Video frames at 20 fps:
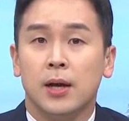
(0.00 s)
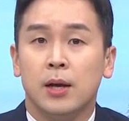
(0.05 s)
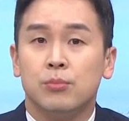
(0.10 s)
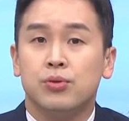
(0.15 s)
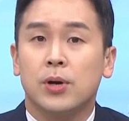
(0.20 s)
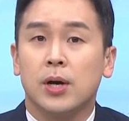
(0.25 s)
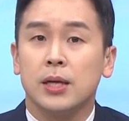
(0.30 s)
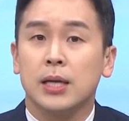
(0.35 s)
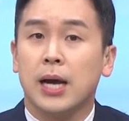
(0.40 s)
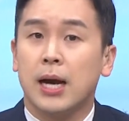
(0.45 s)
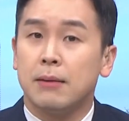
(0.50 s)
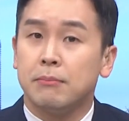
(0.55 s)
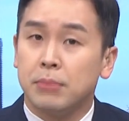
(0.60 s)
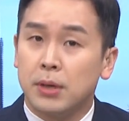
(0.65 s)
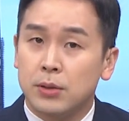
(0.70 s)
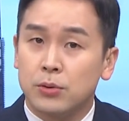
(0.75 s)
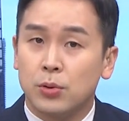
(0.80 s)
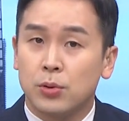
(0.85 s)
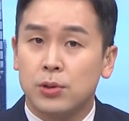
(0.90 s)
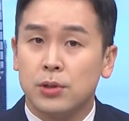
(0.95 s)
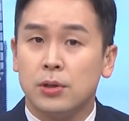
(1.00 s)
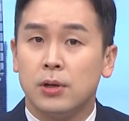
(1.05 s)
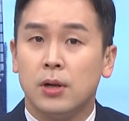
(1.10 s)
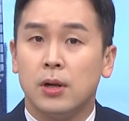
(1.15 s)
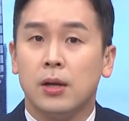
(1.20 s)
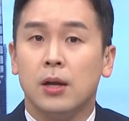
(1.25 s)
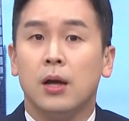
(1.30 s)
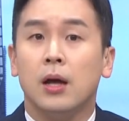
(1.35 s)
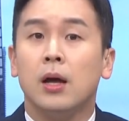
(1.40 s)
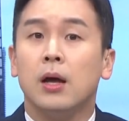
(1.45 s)
북한이 한반도를
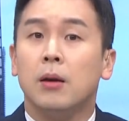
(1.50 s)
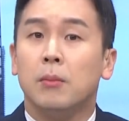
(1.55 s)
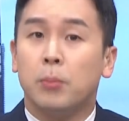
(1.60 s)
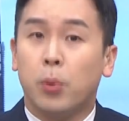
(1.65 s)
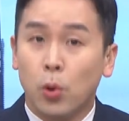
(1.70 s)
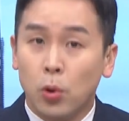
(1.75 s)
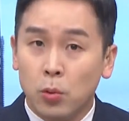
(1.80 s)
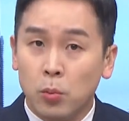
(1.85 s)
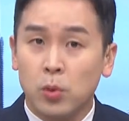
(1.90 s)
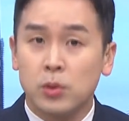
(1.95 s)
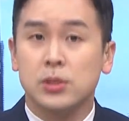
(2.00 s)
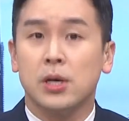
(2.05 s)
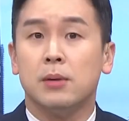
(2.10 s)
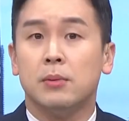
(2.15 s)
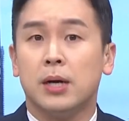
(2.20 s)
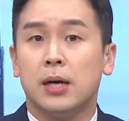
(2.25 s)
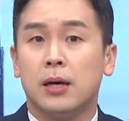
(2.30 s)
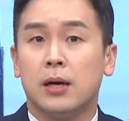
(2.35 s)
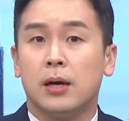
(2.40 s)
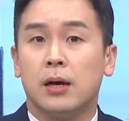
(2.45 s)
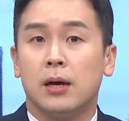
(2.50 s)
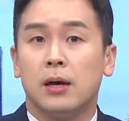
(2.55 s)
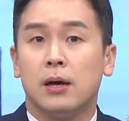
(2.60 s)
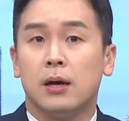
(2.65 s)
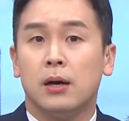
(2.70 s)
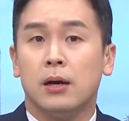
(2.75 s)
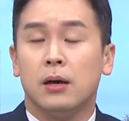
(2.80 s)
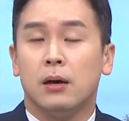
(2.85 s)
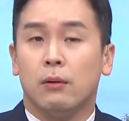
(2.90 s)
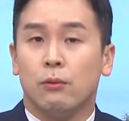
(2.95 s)
볼모 삼아
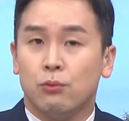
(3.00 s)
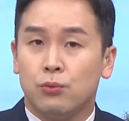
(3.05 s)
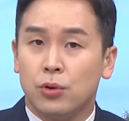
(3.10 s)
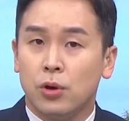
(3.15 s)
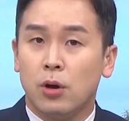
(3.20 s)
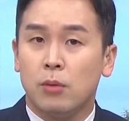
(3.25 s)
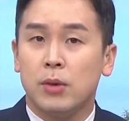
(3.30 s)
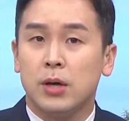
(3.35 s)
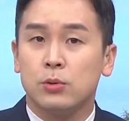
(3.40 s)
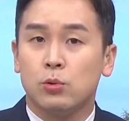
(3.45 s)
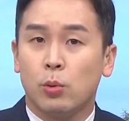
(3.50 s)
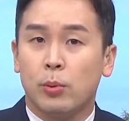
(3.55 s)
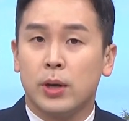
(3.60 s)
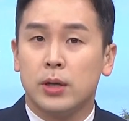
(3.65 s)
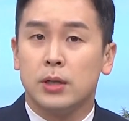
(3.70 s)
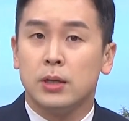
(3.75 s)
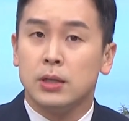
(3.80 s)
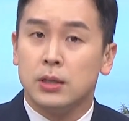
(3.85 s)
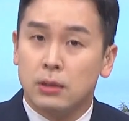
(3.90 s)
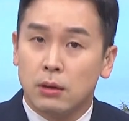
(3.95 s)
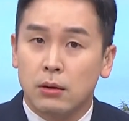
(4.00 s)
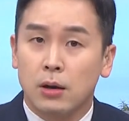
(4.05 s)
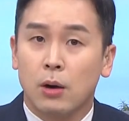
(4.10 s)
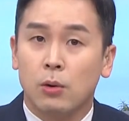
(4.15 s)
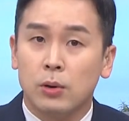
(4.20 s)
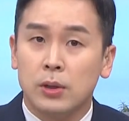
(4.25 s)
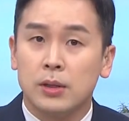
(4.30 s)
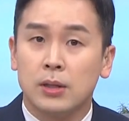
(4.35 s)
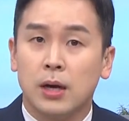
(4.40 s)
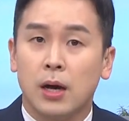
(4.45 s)
위험한 도발을
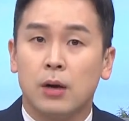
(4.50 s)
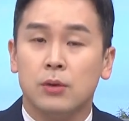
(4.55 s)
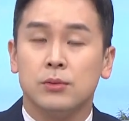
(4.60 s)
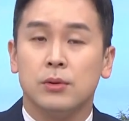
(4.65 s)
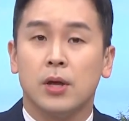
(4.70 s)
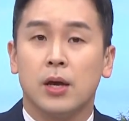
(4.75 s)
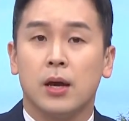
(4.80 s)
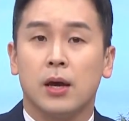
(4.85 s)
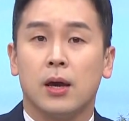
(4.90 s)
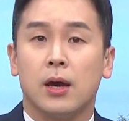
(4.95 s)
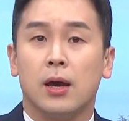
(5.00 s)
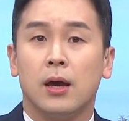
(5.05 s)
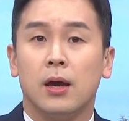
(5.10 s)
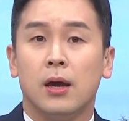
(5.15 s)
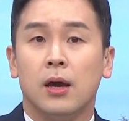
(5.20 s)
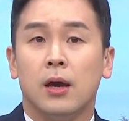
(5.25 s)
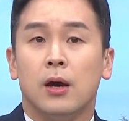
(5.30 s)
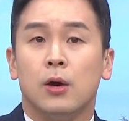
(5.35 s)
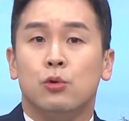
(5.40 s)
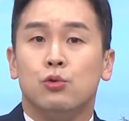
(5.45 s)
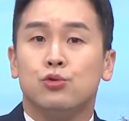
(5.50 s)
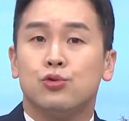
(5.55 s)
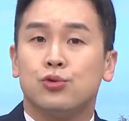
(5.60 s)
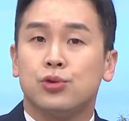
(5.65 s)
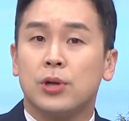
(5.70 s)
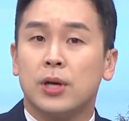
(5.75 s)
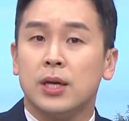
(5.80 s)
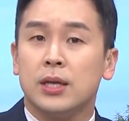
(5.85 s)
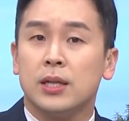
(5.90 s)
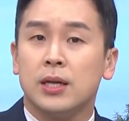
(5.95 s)
이어가고 있는 가운데
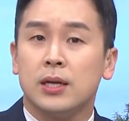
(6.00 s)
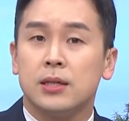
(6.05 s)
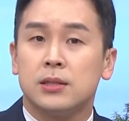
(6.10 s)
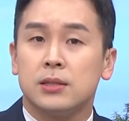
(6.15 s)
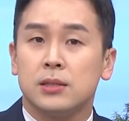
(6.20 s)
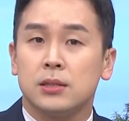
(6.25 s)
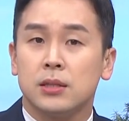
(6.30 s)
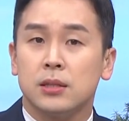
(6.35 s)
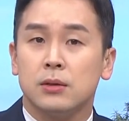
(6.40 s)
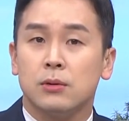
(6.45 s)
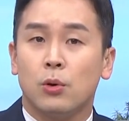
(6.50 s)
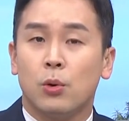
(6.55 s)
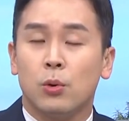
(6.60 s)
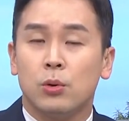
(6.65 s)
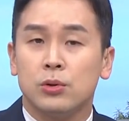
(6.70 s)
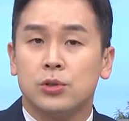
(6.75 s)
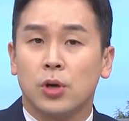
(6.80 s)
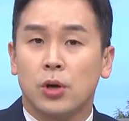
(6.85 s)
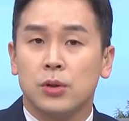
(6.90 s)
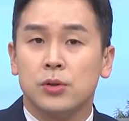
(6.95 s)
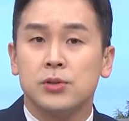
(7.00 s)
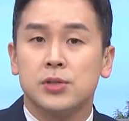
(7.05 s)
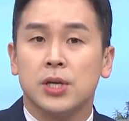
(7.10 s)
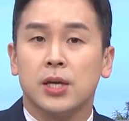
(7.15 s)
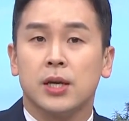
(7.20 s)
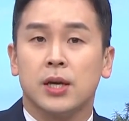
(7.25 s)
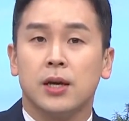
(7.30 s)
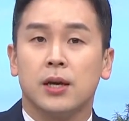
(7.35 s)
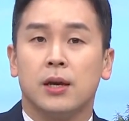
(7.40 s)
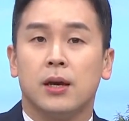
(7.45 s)
우크라이나 침공
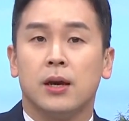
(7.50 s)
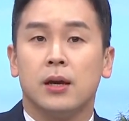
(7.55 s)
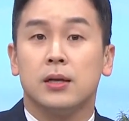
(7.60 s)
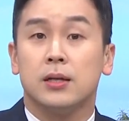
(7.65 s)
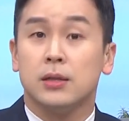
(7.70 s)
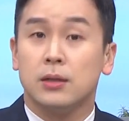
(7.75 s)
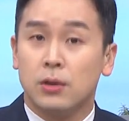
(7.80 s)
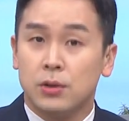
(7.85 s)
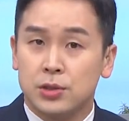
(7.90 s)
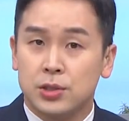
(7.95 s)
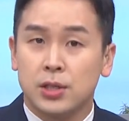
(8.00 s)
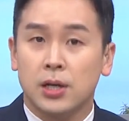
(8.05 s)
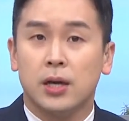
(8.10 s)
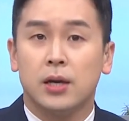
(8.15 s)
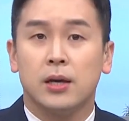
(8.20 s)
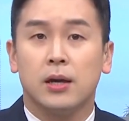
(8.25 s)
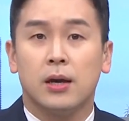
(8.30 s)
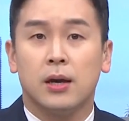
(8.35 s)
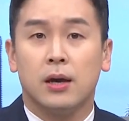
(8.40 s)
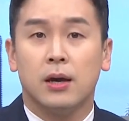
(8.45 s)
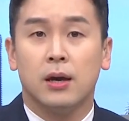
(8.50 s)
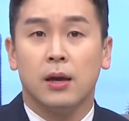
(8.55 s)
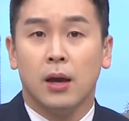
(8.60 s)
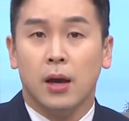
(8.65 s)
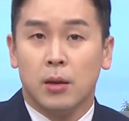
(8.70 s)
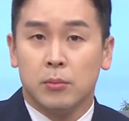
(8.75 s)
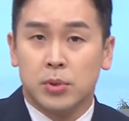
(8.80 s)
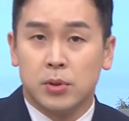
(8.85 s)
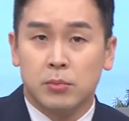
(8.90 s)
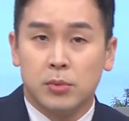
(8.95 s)
전쟁에 그 러시아에
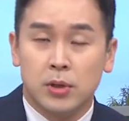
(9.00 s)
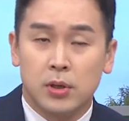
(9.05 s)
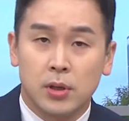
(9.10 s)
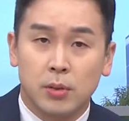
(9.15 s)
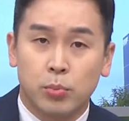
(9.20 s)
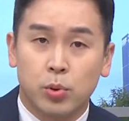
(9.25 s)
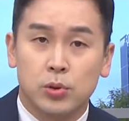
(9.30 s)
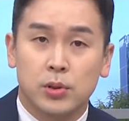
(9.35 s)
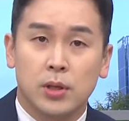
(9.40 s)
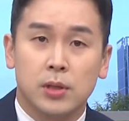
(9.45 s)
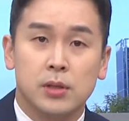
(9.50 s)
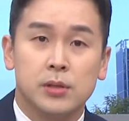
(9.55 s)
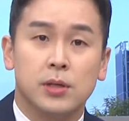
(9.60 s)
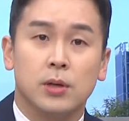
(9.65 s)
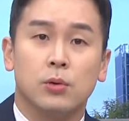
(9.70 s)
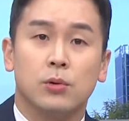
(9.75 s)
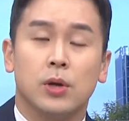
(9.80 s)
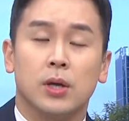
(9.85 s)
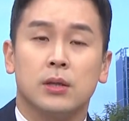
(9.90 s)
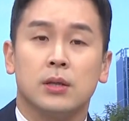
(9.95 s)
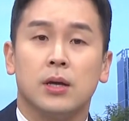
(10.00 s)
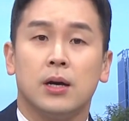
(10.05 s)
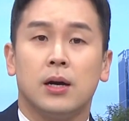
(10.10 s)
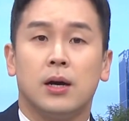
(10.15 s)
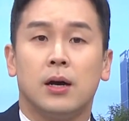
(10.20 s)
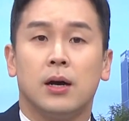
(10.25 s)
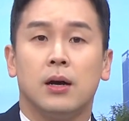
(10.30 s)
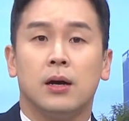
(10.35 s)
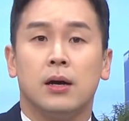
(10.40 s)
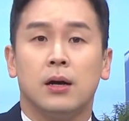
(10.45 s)
비밀리에 포탄을
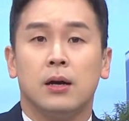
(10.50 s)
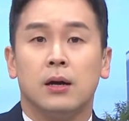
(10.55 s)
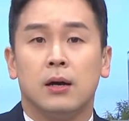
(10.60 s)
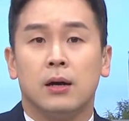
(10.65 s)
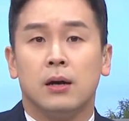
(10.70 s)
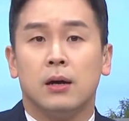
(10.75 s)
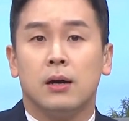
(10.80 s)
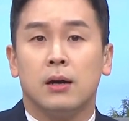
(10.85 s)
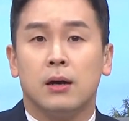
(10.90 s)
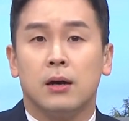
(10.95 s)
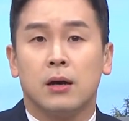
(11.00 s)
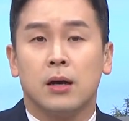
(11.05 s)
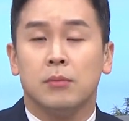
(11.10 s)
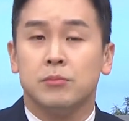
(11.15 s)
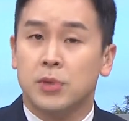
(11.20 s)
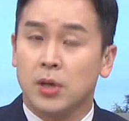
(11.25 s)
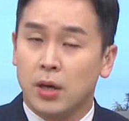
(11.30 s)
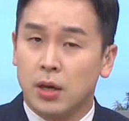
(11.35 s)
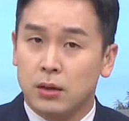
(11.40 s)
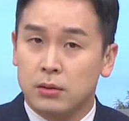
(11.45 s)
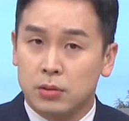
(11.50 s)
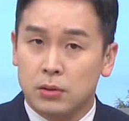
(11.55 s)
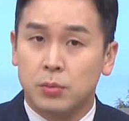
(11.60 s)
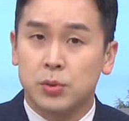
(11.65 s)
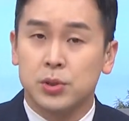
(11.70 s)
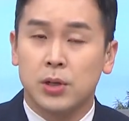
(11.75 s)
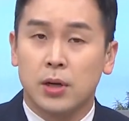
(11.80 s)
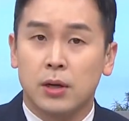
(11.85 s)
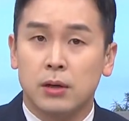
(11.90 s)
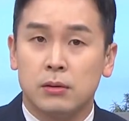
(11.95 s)
제공했다. 함께
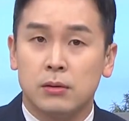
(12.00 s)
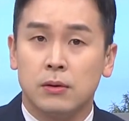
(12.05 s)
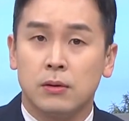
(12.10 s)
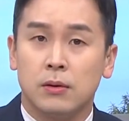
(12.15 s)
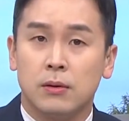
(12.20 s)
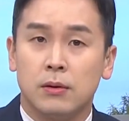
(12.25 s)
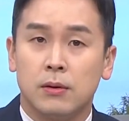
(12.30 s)
들어볼까요?